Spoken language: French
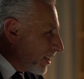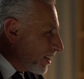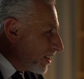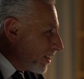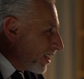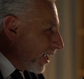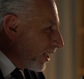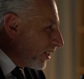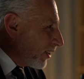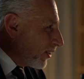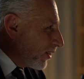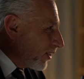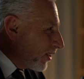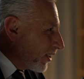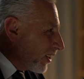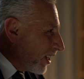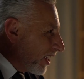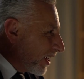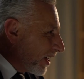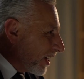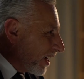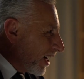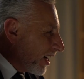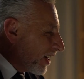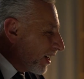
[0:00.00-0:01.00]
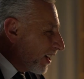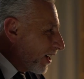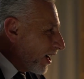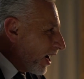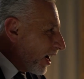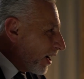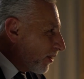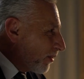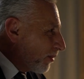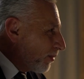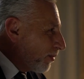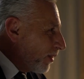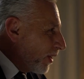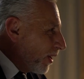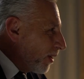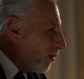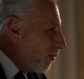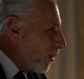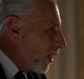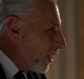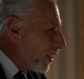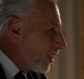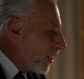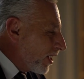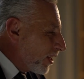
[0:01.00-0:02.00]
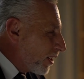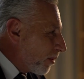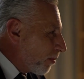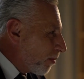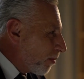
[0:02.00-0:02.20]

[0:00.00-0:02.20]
apporter un peu de compagnie et de soutien.